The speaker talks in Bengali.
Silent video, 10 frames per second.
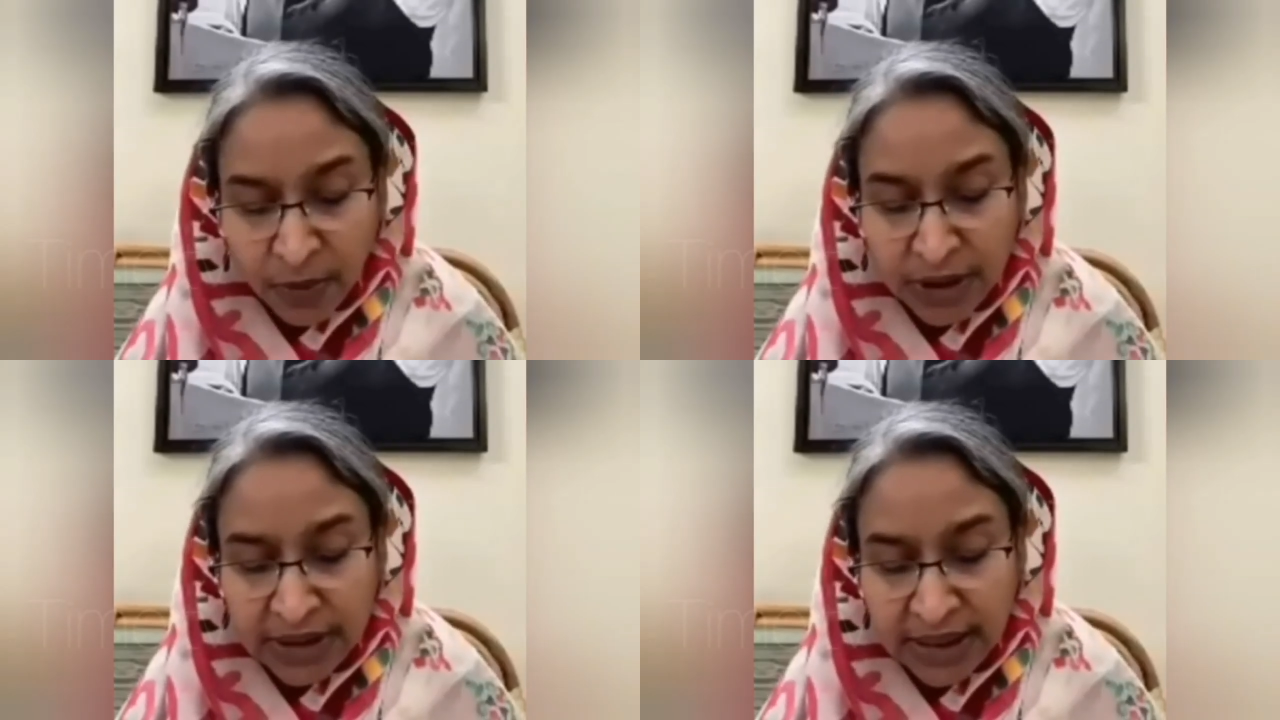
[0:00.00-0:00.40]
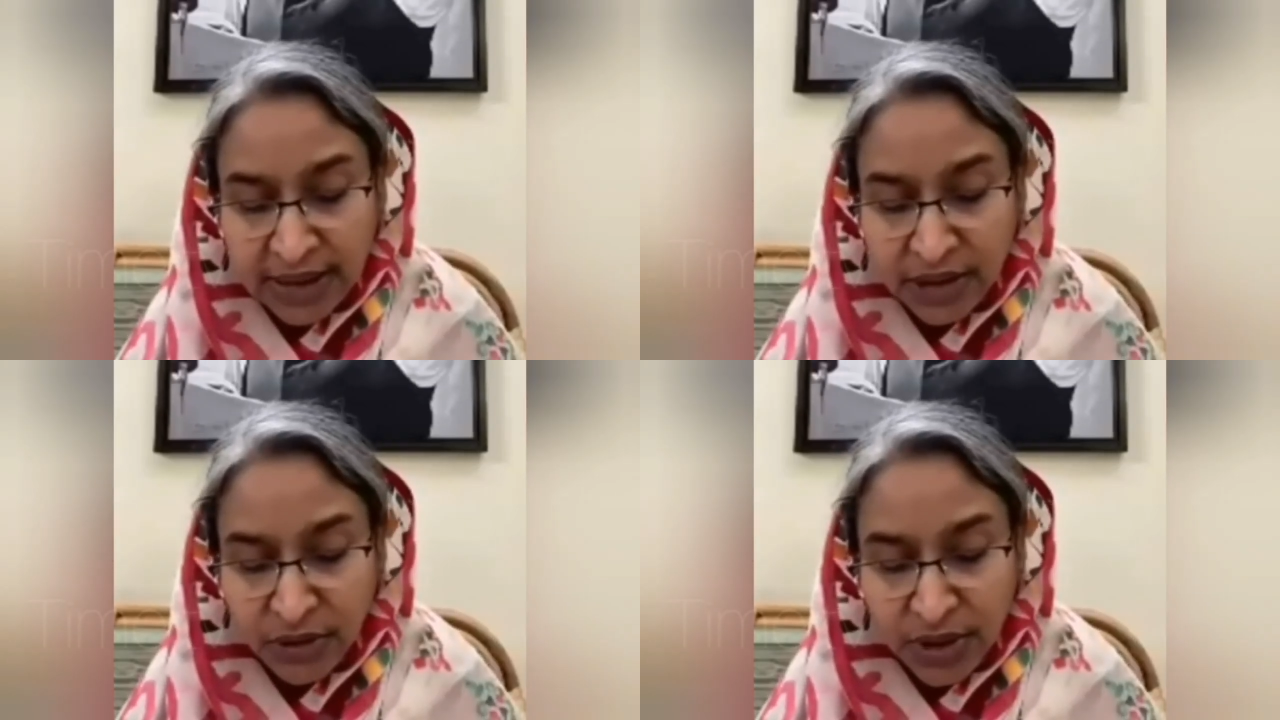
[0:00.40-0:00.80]
পরিস্থিতি
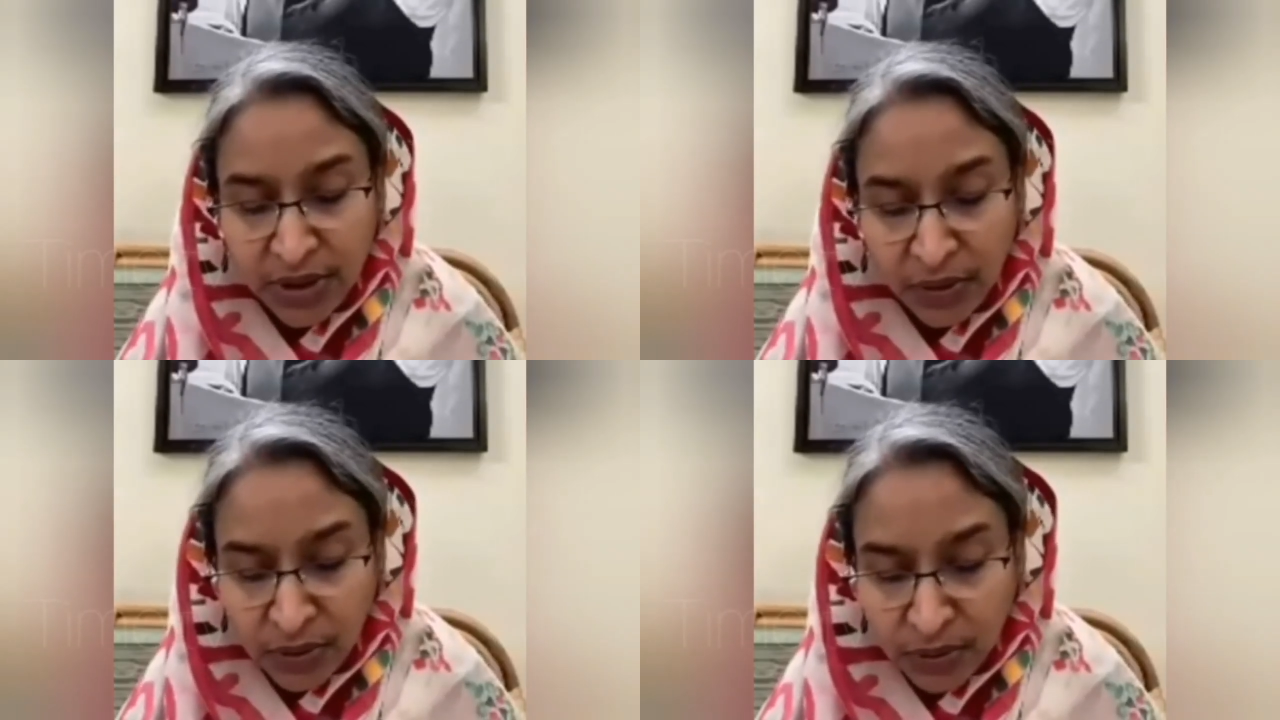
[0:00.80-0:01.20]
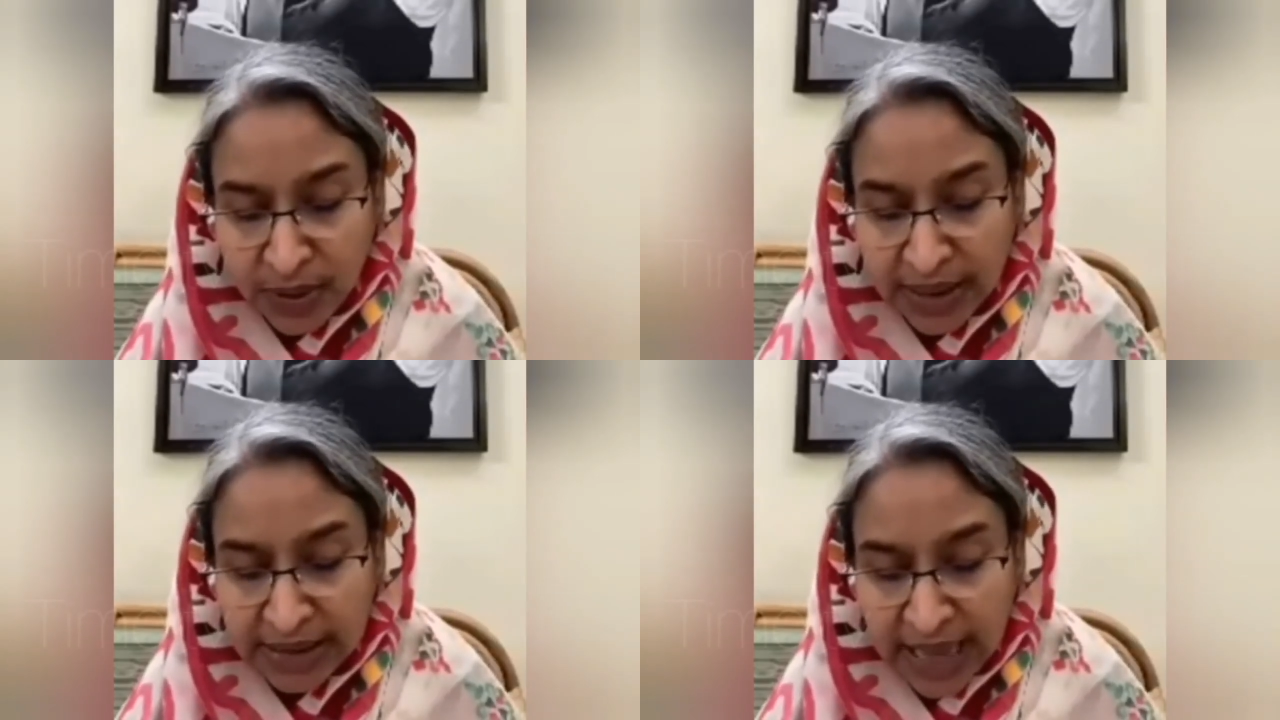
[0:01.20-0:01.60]
যদি অনুকূলে
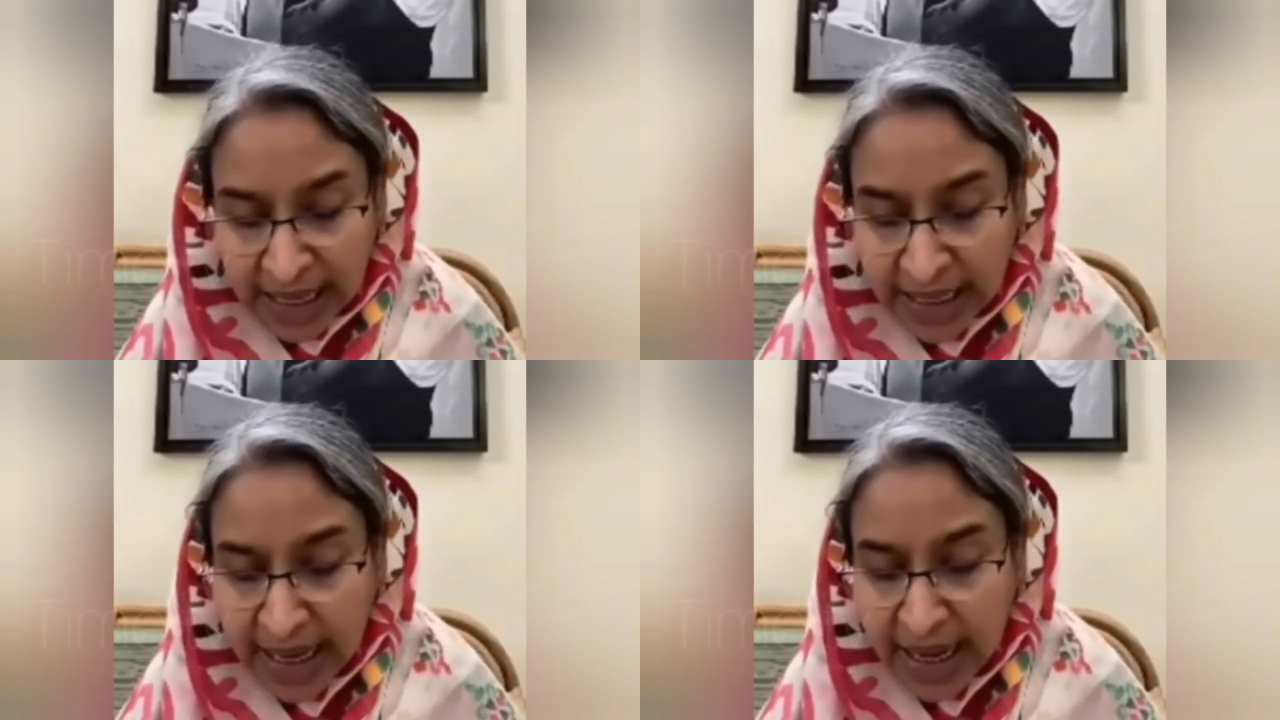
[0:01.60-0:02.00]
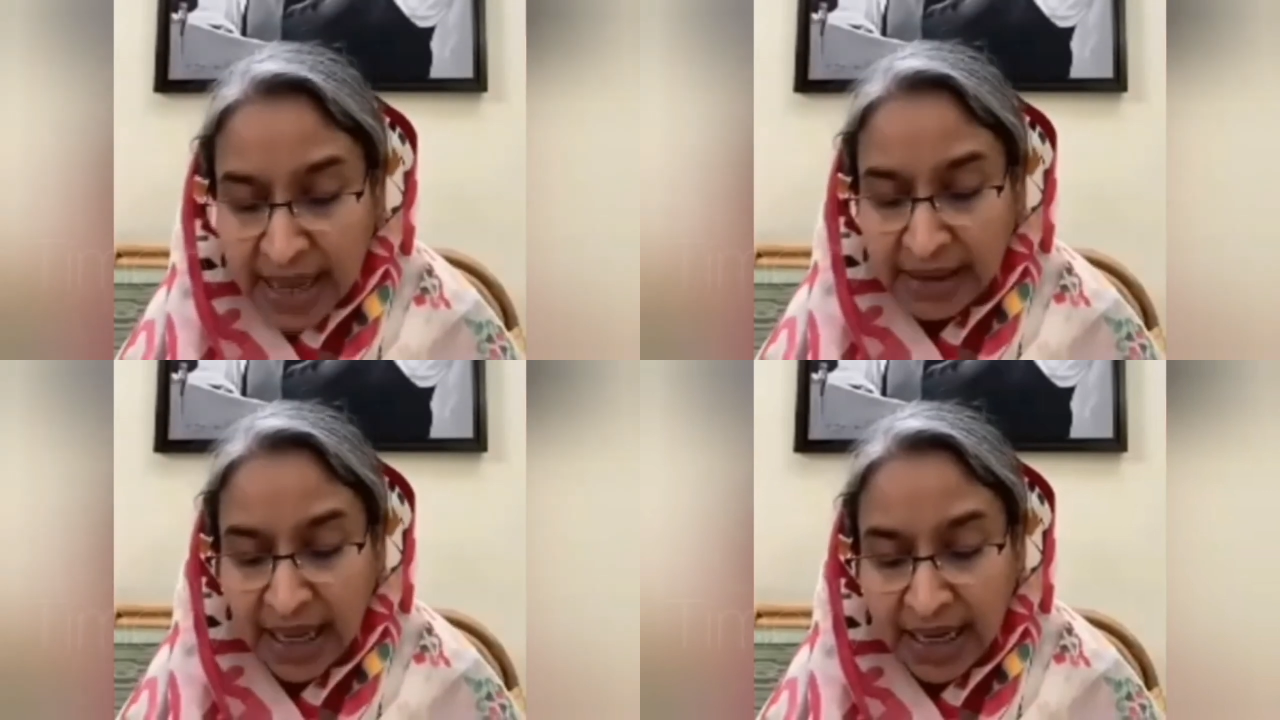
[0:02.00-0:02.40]
থাকে
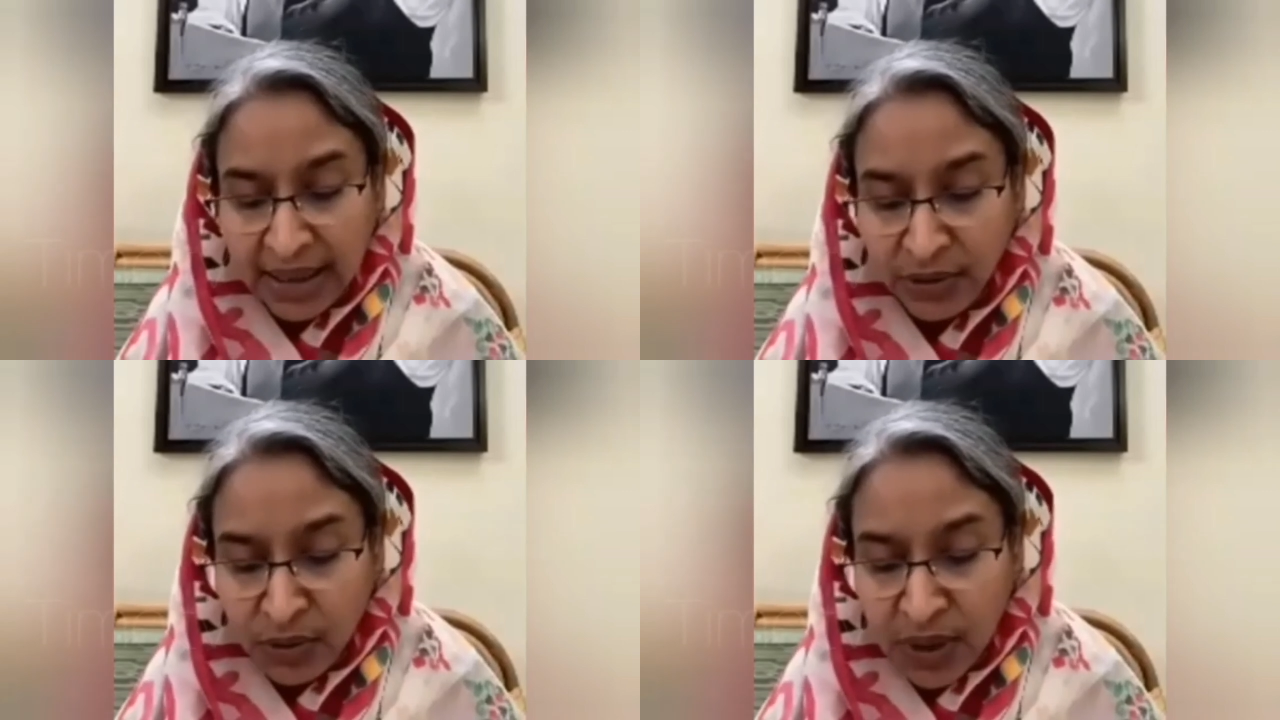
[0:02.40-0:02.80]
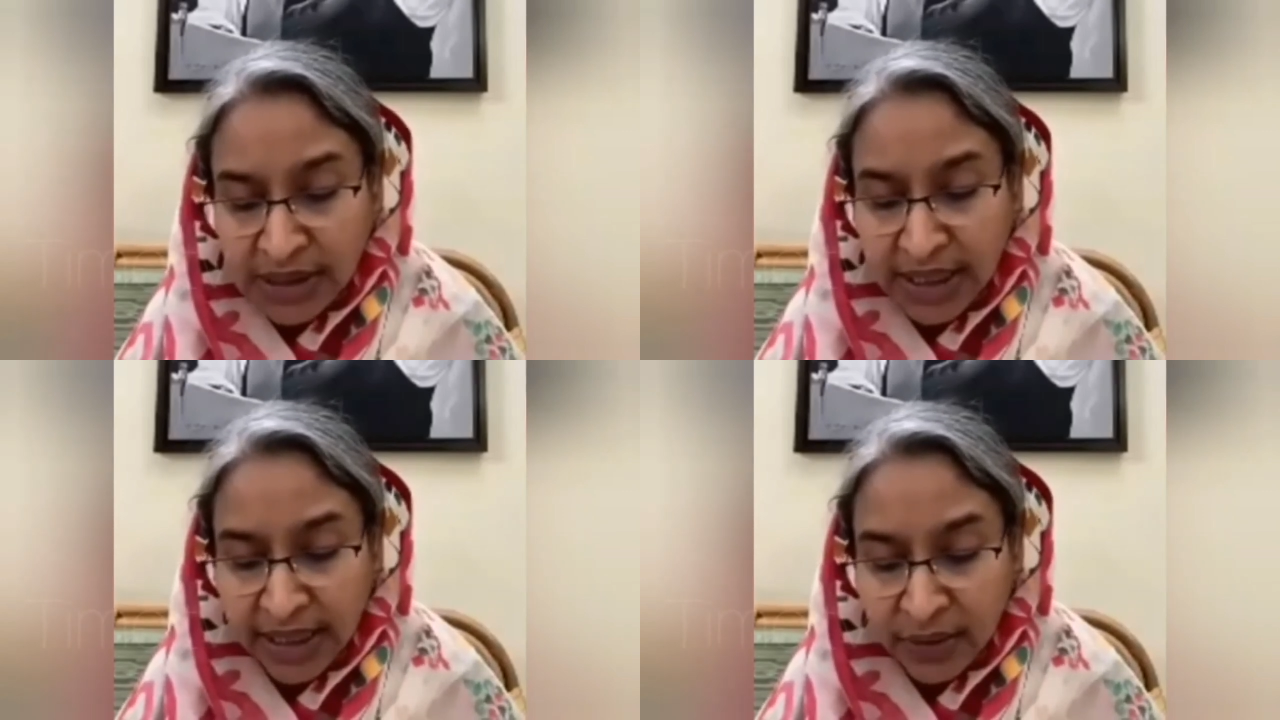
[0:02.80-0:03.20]
তাহলে দু
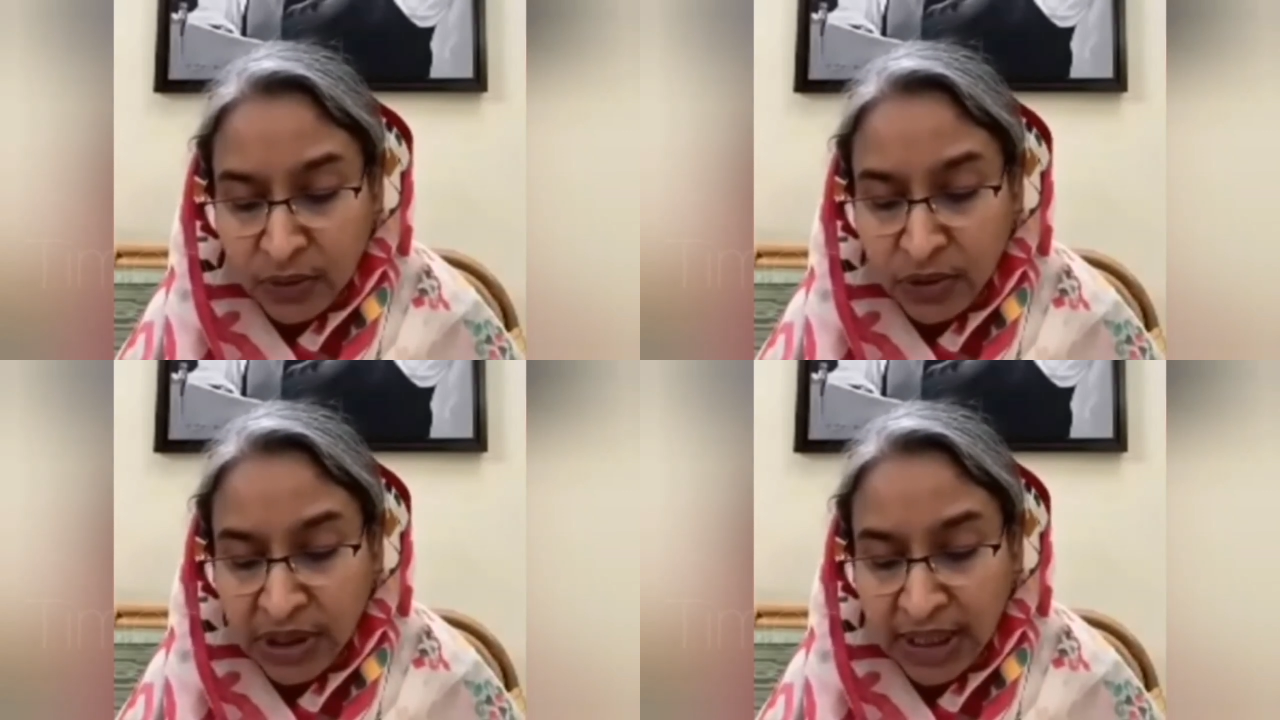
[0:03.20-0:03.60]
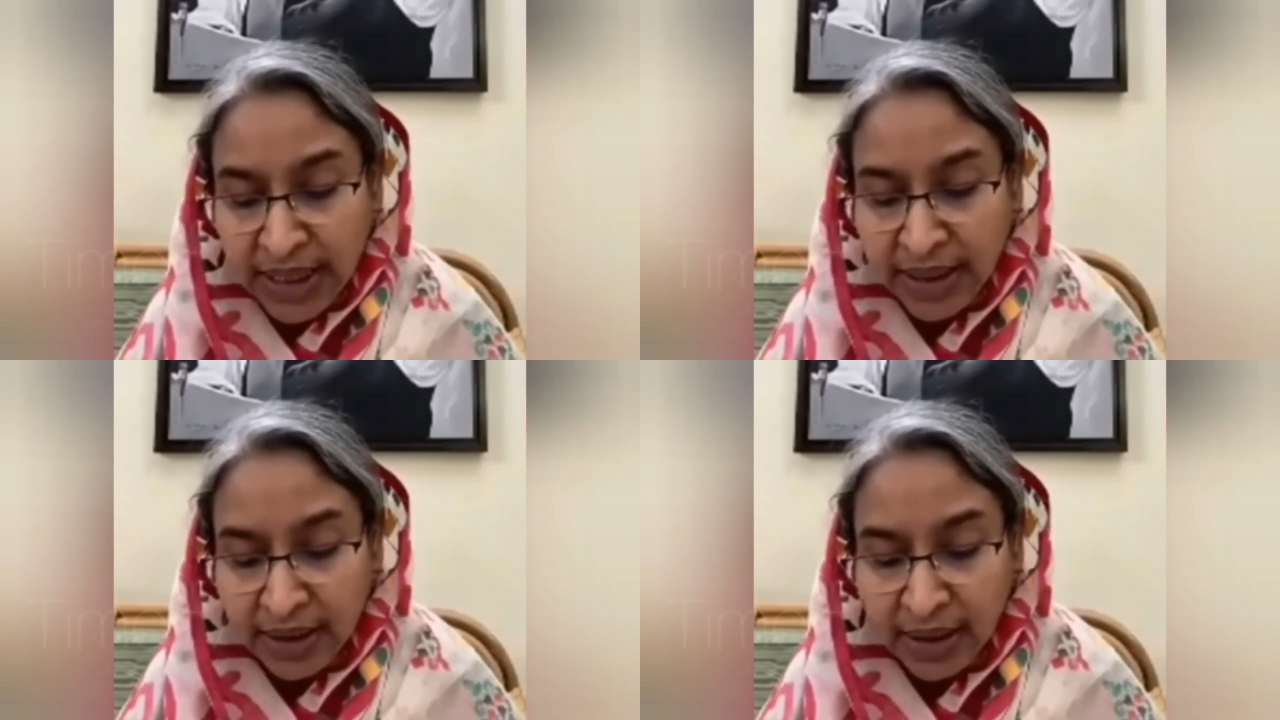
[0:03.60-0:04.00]
সালের